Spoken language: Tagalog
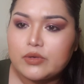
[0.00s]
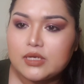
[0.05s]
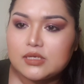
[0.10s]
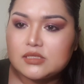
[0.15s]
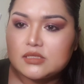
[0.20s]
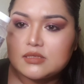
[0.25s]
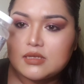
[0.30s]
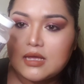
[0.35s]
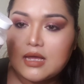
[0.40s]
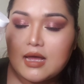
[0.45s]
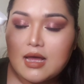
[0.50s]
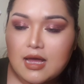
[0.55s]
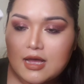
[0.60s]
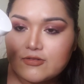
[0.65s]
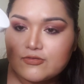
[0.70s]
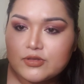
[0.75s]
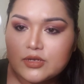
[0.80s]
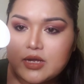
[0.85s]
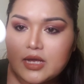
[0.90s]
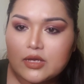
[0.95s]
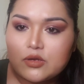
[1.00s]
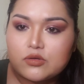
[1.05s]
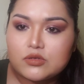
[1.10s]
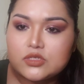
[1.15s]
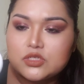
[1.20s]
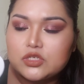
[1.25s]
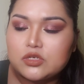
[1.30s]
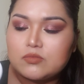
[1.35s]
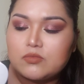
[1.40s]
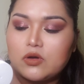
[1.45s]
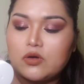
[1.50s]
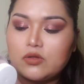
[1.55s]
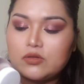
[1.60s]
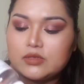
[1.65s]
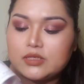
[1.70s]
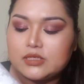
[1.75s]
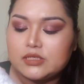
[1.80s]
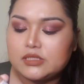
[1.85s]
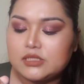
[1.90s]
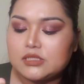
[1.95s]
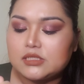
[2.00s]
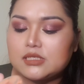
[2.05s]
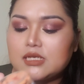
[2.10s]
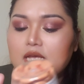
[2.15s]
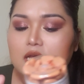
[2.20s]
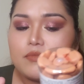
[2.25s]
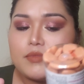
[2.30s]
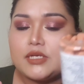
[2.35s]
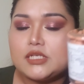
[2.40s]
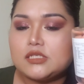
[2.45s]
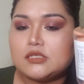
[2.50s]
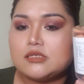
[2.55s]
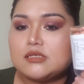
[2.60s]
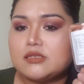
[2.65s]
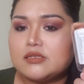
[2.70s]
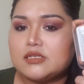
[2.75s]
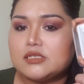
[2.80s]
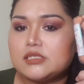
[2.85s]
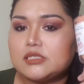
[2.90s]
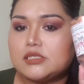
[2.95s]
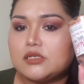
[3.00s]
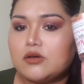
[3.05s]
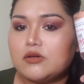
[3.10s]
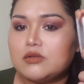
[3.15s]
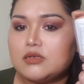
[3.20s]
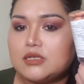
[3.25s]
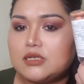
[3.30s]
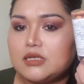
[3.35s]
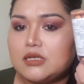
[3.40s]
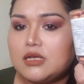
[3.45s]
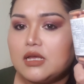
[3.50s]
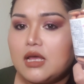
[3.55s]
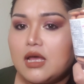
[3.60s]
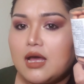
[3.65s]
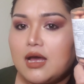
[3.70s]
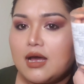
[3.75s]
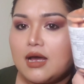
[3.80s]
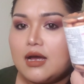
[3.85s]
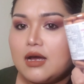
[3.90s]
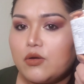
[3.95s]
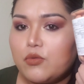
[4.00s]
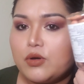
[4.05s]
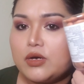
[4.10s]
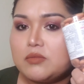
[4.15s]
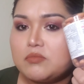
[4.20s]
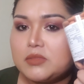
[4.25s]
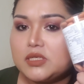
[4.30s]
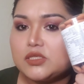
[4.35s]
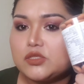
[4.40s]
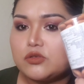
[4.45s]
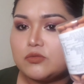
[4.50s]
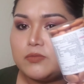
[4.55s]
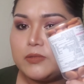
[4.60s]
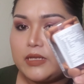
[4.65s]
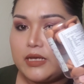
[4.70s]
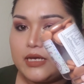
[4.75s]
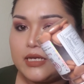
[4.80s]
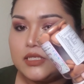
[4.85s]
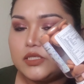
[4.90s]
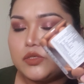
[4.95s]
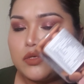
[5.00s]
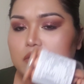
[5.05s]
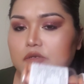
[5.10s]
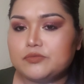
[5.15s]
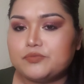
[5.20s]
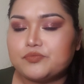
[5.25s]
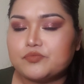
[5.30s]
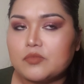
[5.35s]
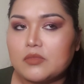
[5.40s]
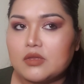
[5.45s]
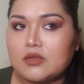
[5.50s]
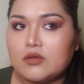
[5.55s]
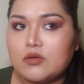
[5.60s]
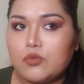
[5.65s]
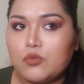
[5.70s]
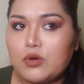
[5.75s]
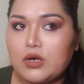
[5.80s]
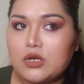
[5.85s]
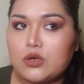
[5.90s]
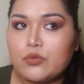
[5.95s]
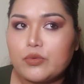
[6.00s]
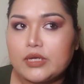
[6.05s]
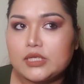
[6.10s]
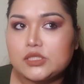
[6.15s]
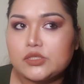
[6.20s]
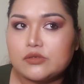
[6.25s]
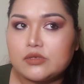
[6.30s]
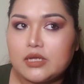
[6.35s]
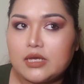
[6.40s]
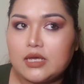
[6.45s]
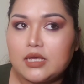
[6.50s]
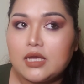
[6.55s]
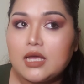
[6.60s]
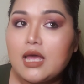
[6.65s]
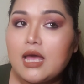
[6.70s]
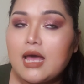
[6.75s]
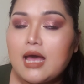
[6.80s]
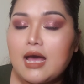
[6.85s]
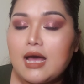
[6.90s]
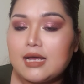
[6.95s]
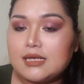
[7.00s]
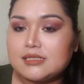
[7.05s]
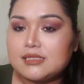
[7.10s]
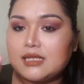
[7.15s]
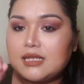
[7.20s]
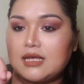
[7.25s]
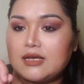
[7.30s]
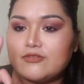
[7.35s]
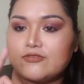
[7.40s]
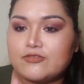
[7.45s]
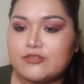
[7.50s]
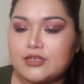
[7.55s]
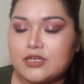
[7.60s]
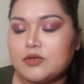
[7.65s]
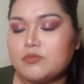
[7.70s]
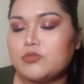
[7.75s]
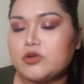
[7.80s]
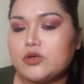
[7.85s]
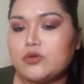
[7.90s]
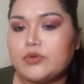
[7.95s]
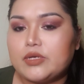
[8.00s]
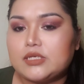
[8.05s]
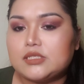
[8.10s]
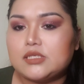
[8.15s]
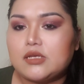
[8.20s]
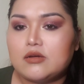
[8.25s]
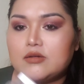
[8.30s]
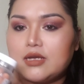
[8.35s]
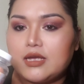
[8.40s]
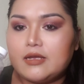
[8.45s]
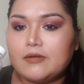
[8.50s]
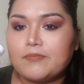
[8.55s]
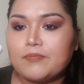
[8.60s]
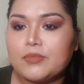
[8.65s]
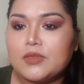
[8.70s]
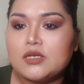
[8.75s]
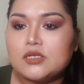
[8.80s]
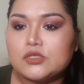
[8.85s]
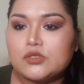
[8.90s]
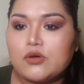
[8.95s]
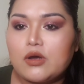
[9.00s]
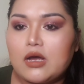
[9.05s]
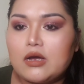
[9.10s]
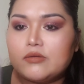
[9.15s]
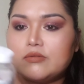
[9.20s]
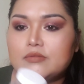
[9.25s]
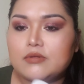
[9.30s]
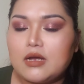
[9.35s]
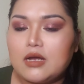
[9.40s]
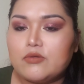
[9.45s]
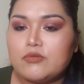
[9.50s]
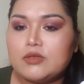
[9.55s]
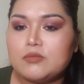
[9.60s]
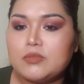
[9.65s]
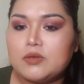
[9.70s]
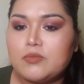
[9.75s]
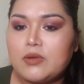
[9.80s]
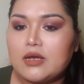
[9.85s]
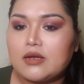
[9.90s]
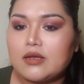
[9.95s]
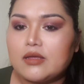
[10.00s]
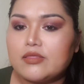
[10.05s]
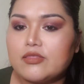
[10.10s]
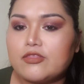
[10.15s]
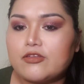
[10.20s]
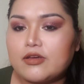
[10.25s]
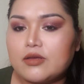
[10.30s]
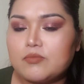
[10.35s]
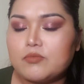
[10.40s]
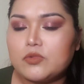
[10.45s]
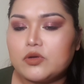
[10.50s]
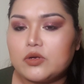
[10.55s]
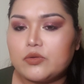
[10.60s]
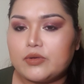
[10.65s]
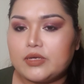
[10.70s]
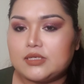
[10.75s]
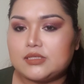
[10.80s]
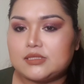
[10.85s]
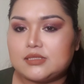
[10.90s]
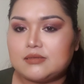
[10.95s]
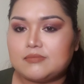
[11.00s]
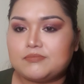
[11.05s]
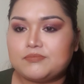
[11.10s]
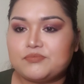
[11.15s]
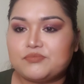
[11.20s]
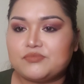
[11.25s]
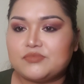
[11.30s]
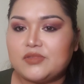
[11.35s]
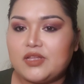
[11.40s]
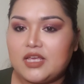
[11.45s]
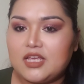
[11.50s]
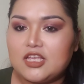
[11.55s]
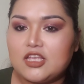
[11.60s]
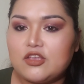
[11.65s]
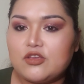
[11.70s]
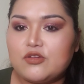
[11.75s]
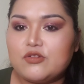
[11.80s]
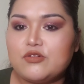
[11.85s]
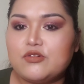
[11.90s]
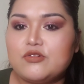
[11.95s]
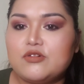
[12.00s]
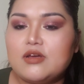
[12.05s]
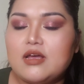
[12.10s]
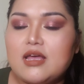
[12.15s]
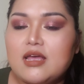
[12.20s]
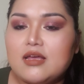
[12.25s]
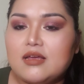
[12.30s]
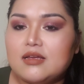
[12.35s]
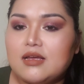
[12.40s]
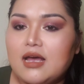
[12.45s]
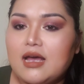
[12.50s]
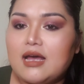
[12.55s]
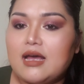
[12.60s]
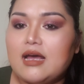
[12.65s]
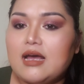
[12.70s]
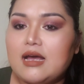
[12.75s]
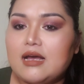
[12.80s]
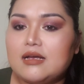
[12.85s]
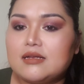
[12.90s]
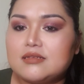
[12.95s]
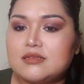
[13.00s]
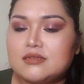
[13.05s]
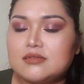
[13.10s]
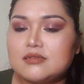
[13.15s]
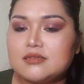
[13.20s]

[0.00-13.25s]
weeks after I consume all this gummies, this only uh, one month supply. So, one week today, I still have three more weeks. Okay? So, I'll, I will be back in three more weeks. Thank you. Uh,